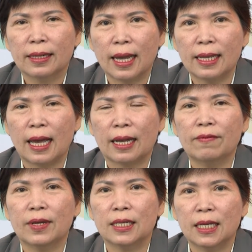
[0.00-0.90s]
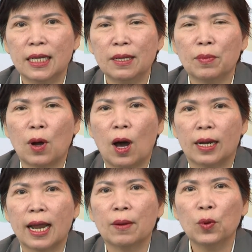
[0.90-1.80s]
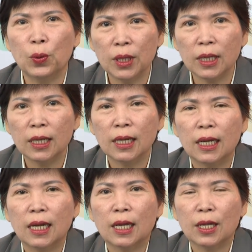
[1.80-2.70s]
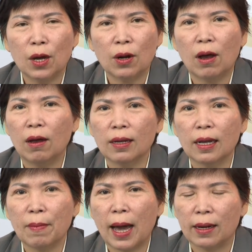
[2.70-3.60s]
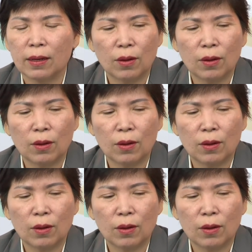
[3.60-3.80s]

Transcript: ngay tại cái vị trí mà họ đang muốn do đó các bạn